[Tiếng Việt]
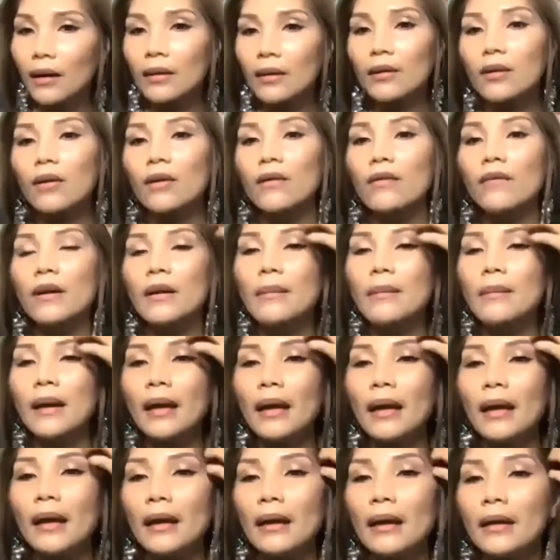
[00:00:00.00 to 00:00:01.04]
đối với
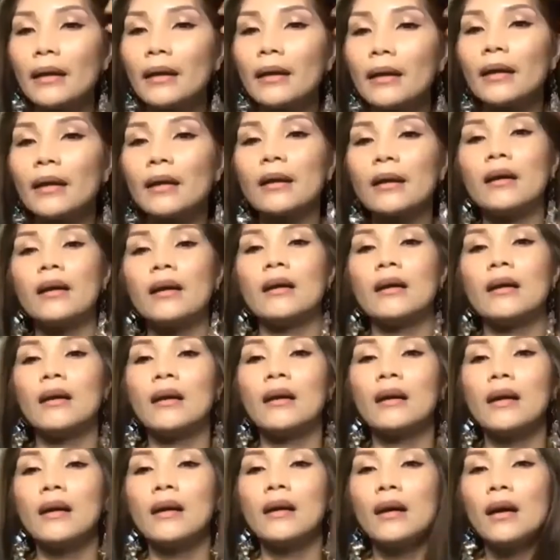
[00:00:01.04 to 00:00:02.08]
mẹ
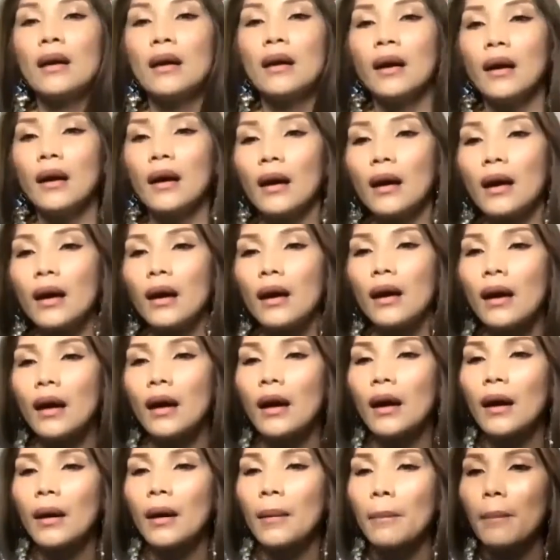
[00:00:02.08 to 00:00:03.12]

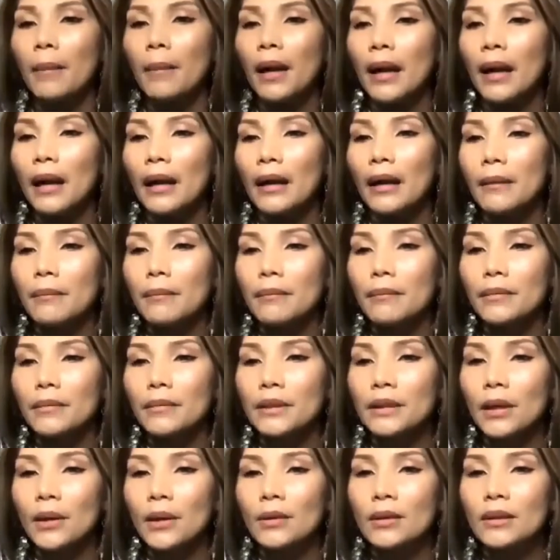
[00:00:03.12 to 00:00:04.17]
à, mẹ
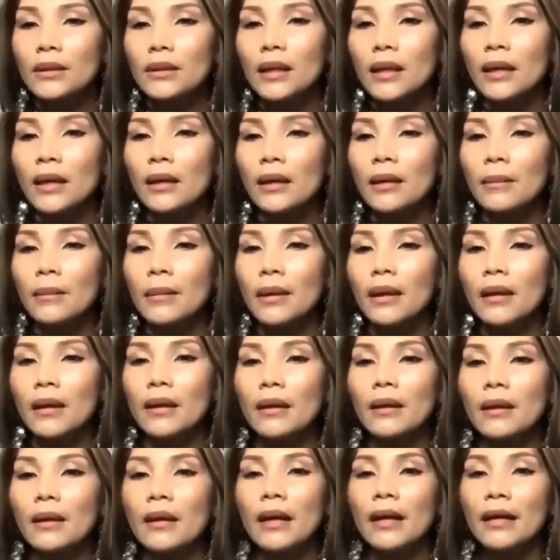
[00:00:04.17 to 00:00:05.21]
sau sinh
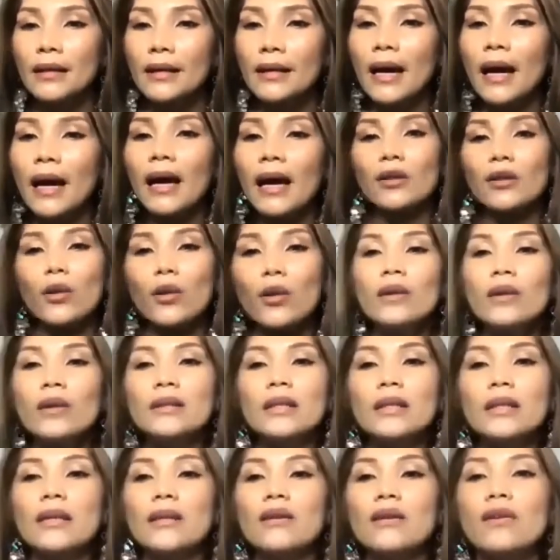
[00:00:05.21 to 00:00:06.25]
bị dạ tốt
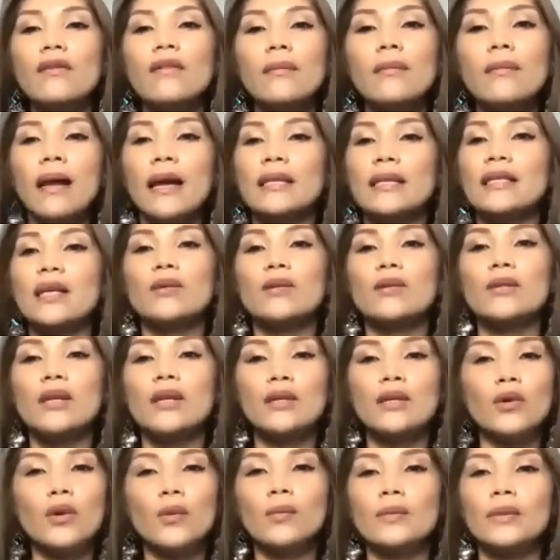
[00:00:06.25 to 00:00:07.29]
chị đối với mẹ sau
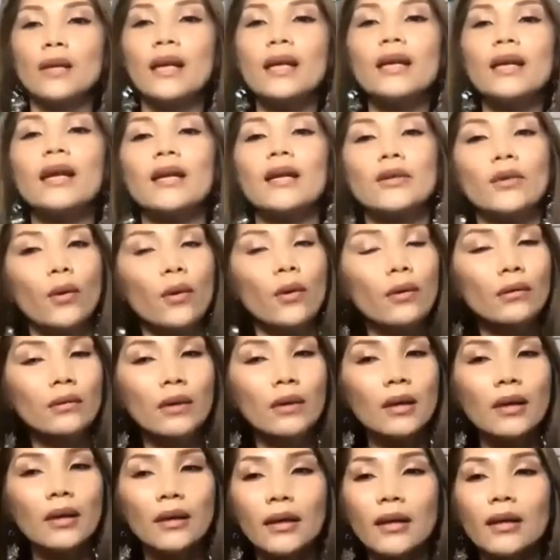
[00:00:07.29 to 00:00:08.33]
sinh dùng rất là tốt
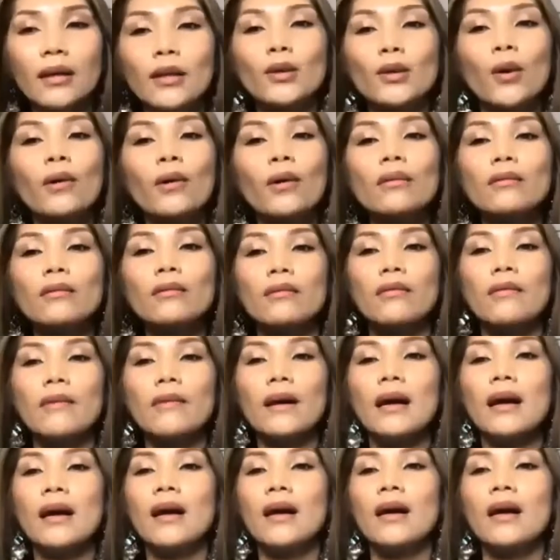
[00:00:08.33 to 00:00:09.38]
cực kỳ tốt
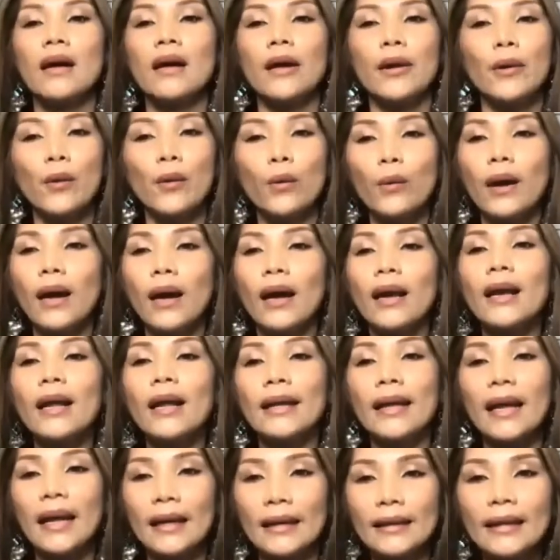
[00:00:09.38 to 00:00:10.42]
và hiệu quả lại
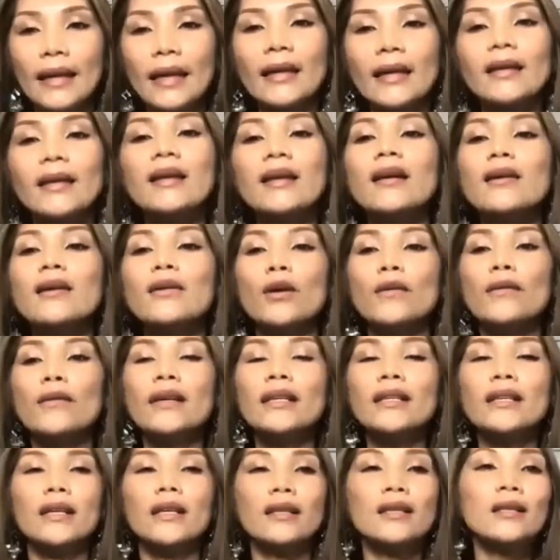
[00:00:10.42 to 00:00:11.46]
càng nhanh hơn đối với
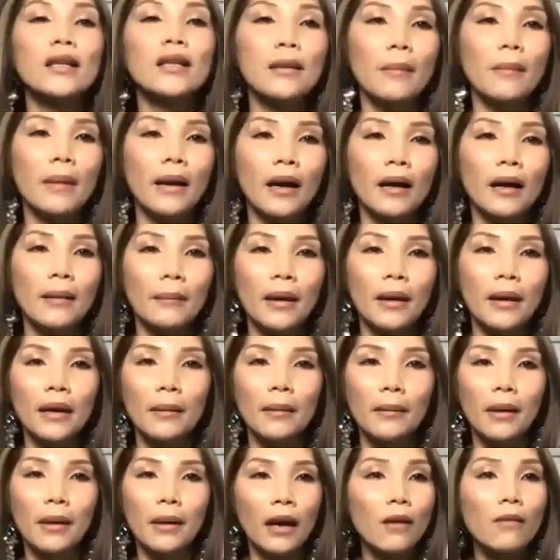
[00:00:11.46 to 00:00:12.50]
những người mà mà
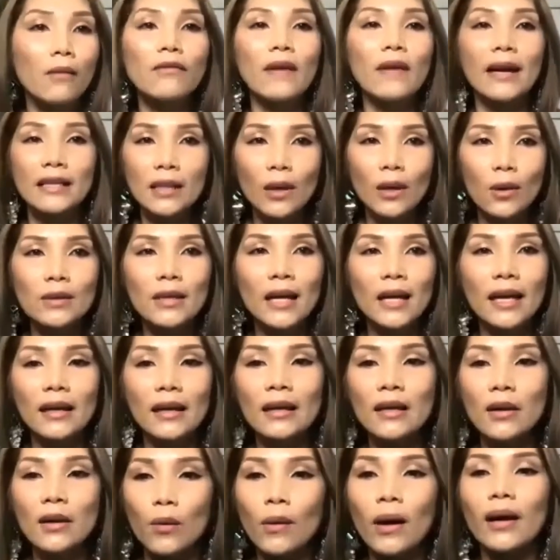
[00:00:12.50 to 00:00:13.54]
mà không phải sau sinh
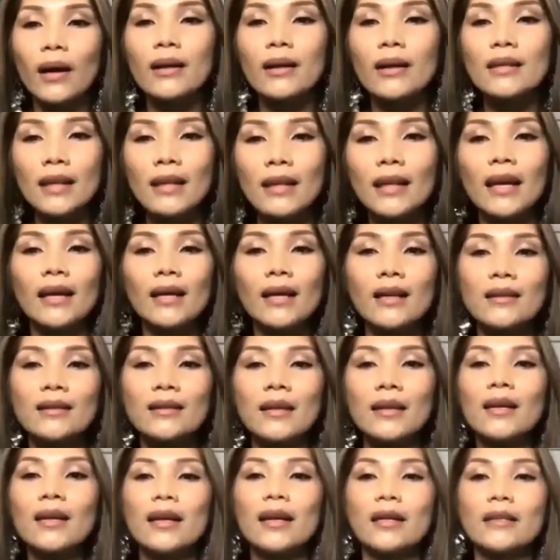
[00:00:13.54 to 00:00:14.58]
hiệu quả nó sẽ nhanh hơn
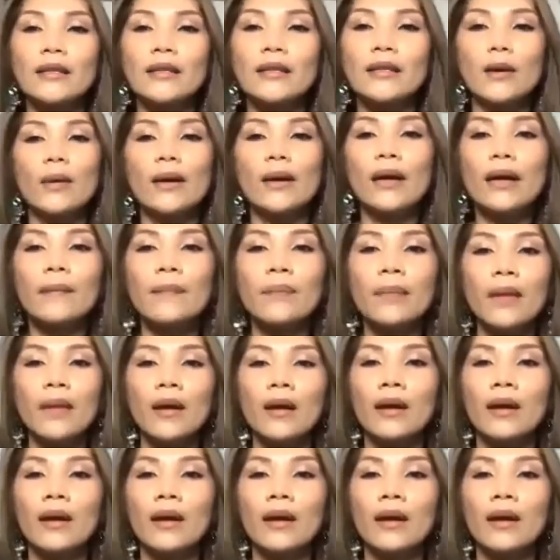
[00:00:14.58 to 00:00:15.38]
rất là nhiều ha